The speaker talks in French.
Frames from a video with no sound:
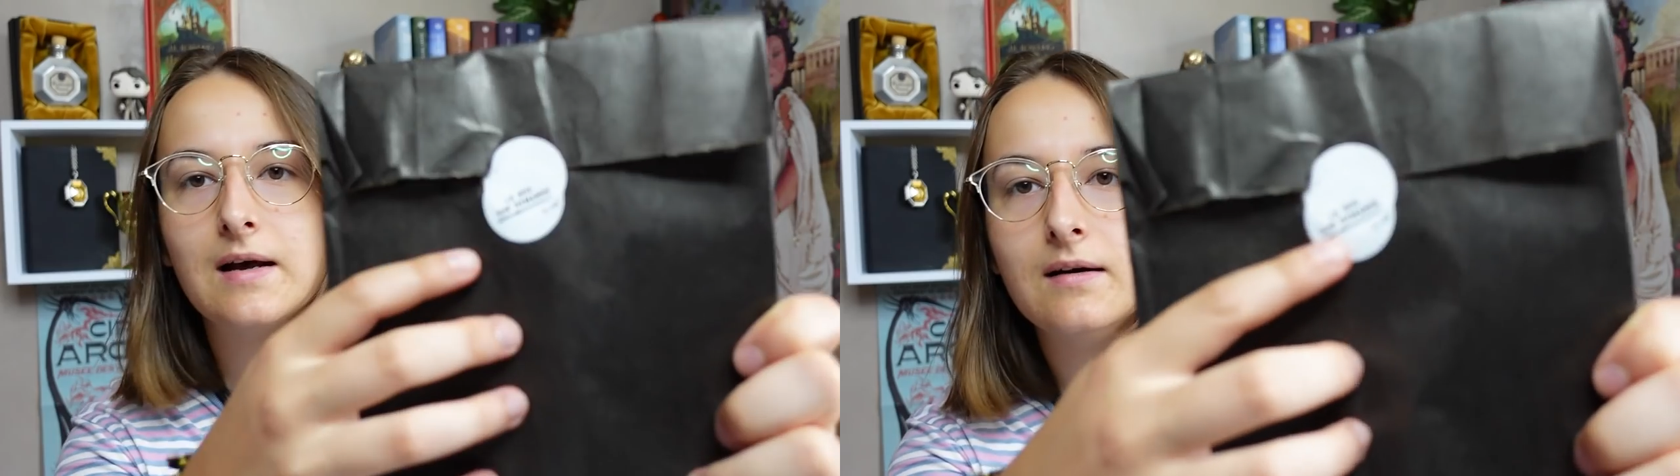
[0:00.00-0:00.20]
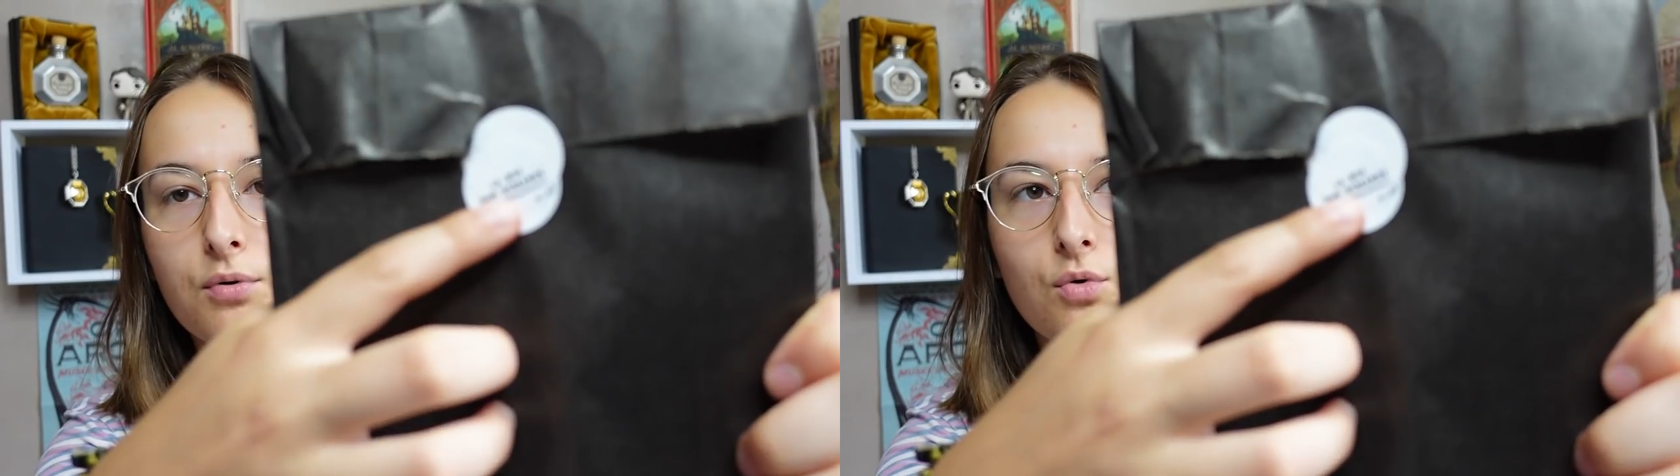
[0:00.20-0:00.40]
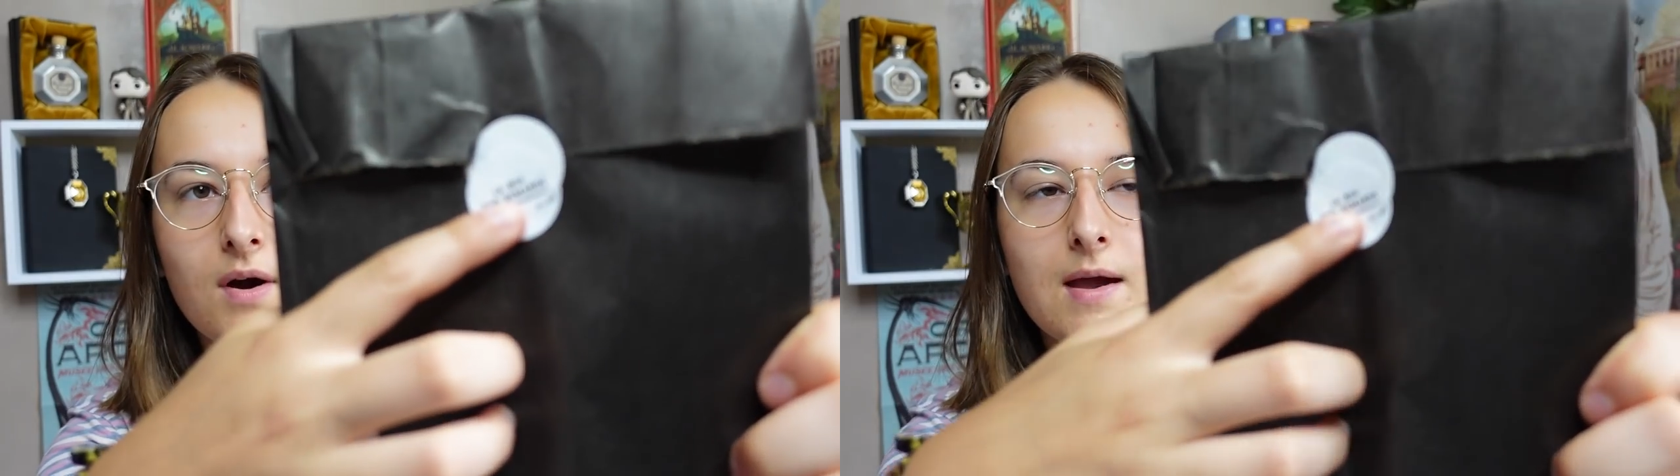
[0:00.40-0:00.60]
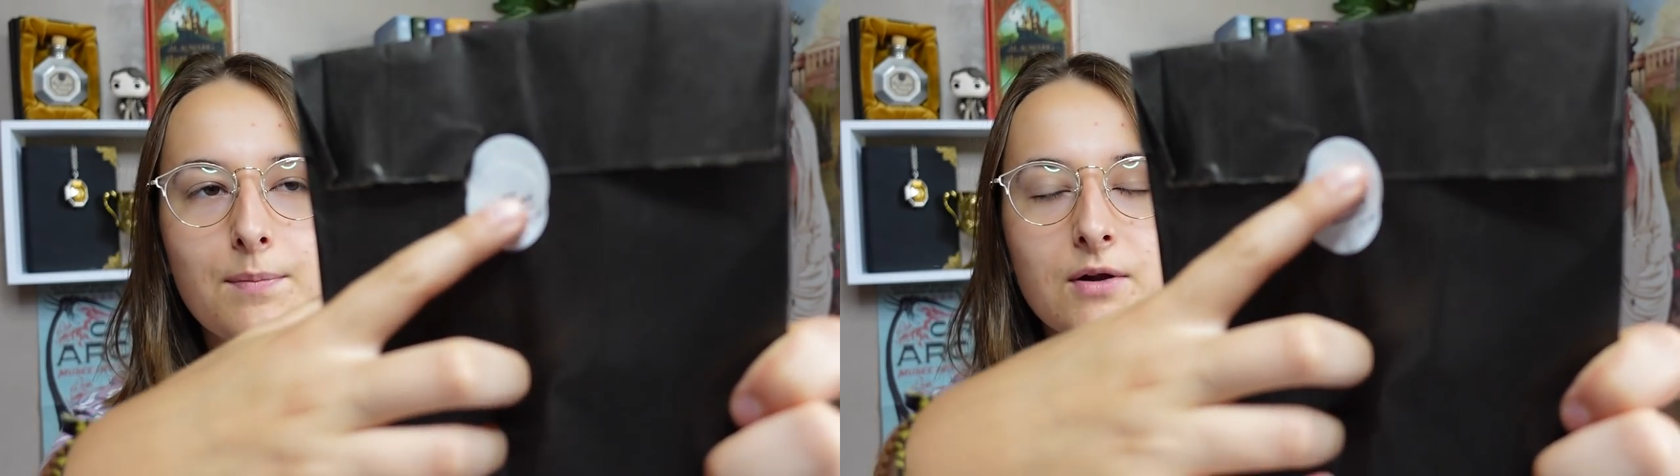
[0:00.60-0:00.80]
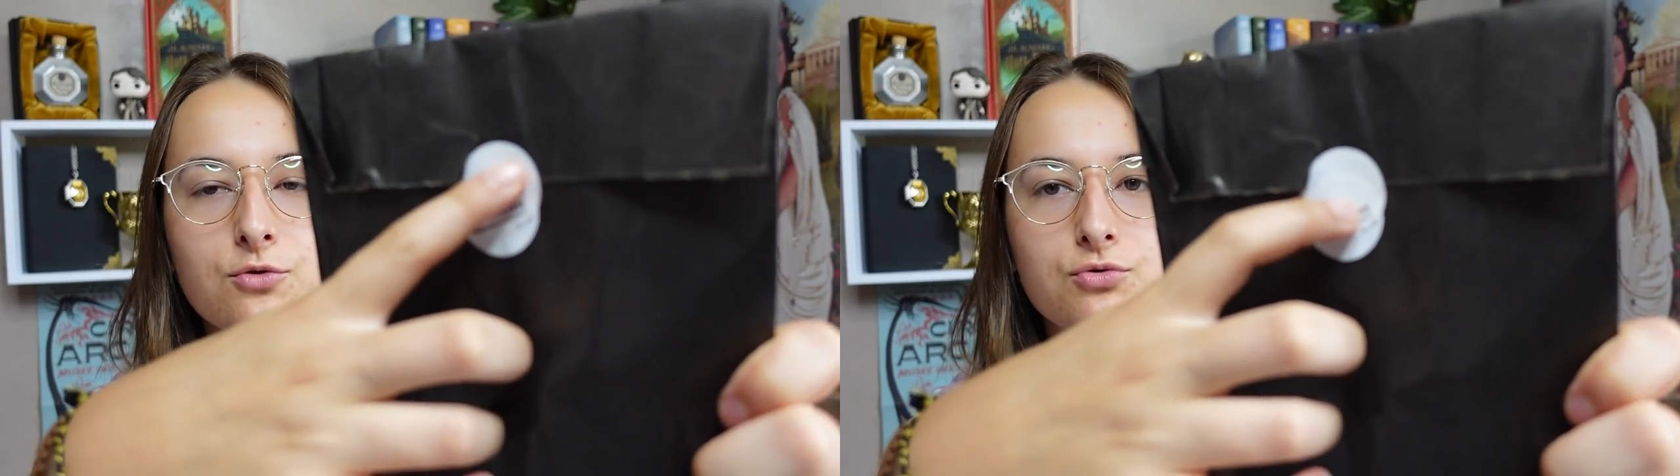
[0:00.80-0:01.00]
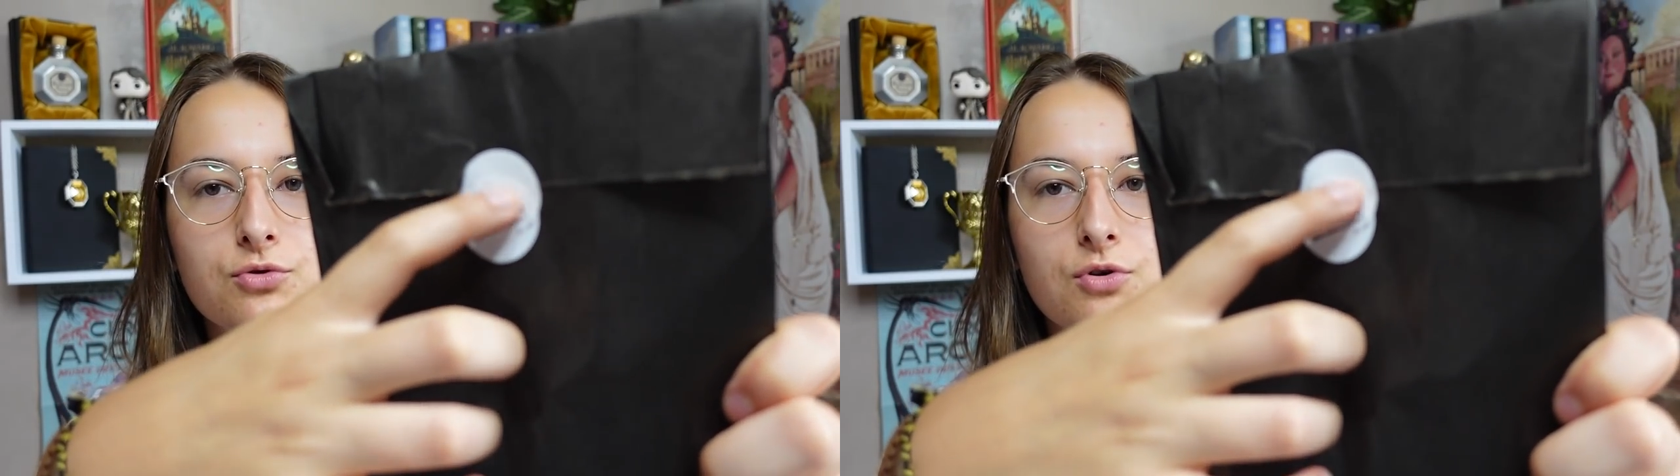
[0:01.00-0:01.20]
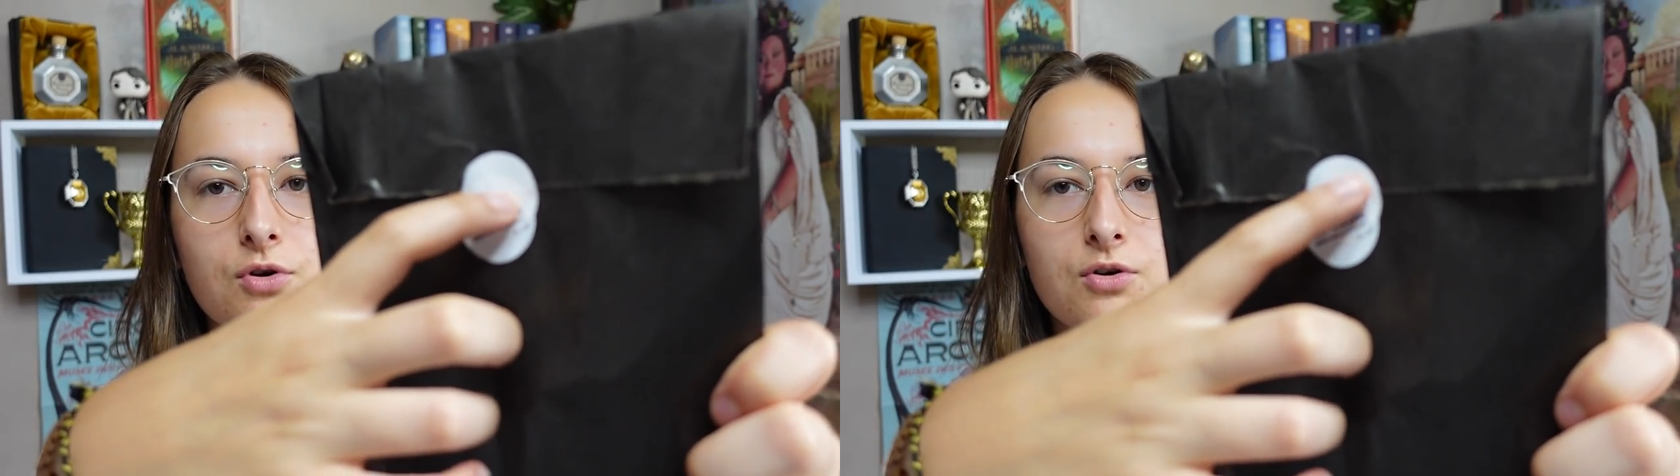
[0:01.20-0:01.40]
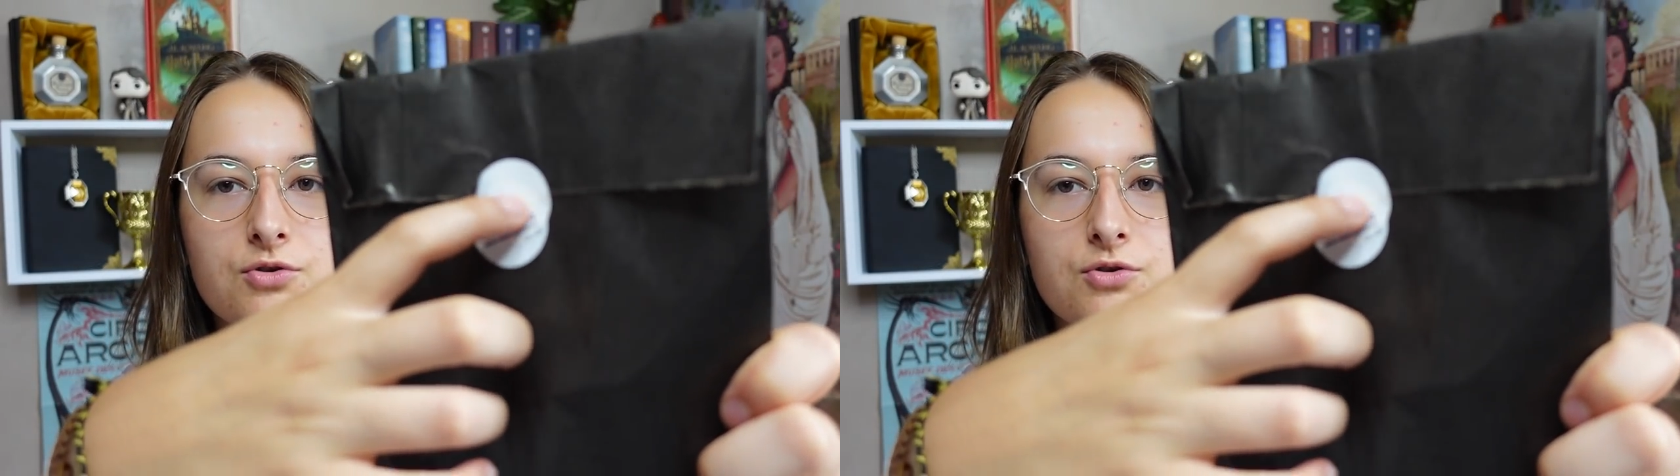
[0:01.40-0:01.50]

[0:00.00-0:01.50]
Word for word: là Pourquoi il y a plein d'autocollants